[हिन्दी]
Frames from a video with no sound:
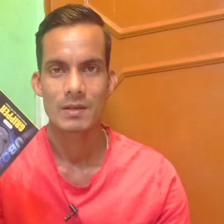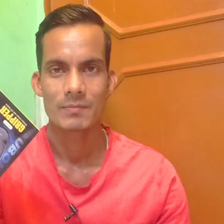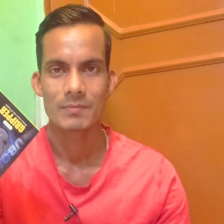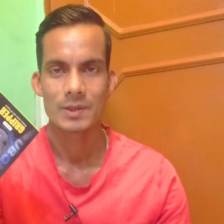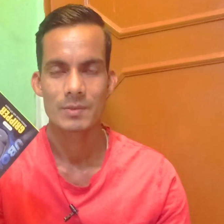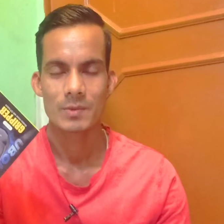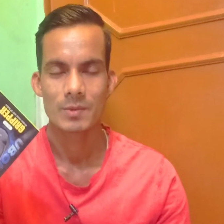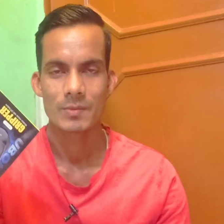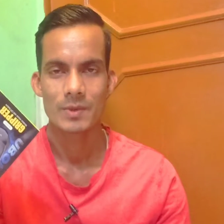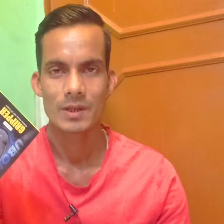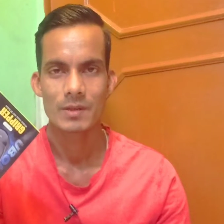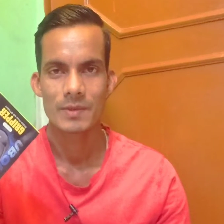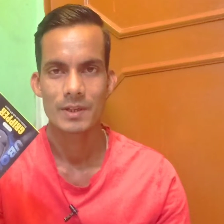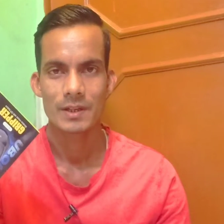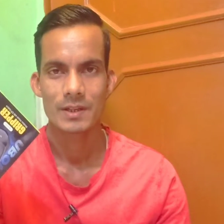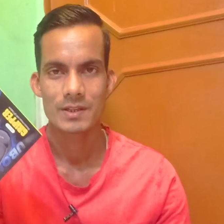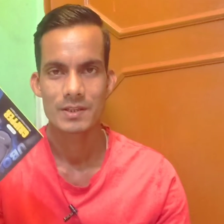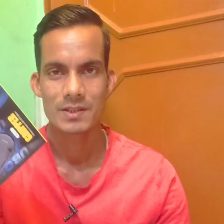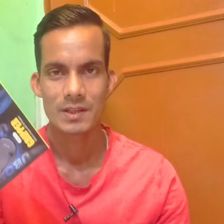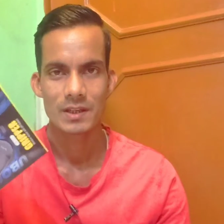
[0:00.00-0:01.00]
अपने मोबाइल में
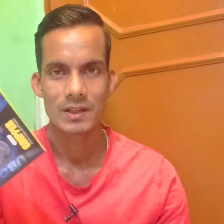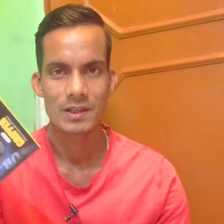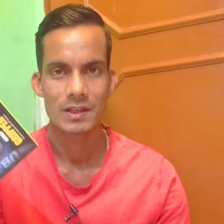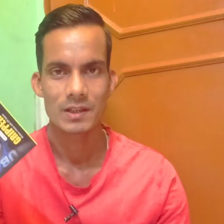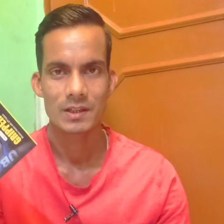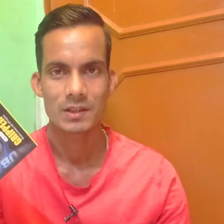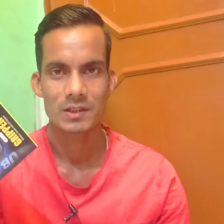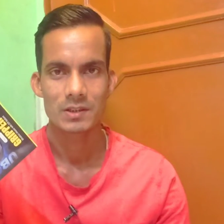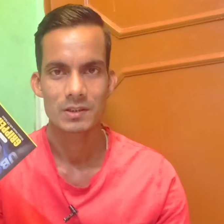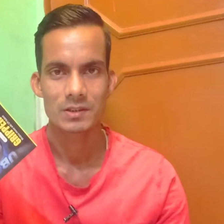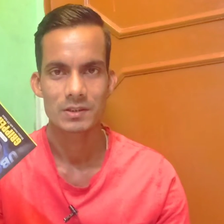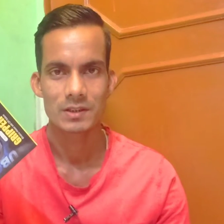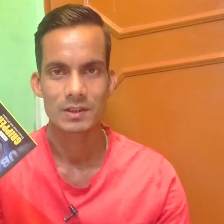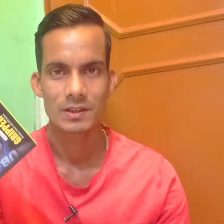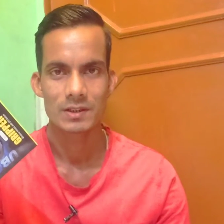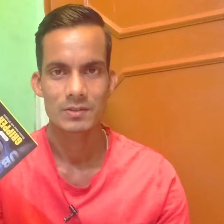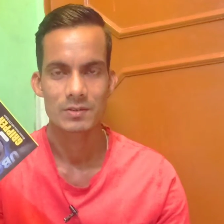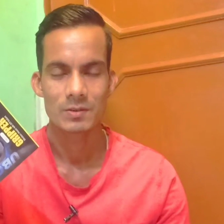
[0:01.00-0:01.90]
कैसे कनेक्ट करते हैं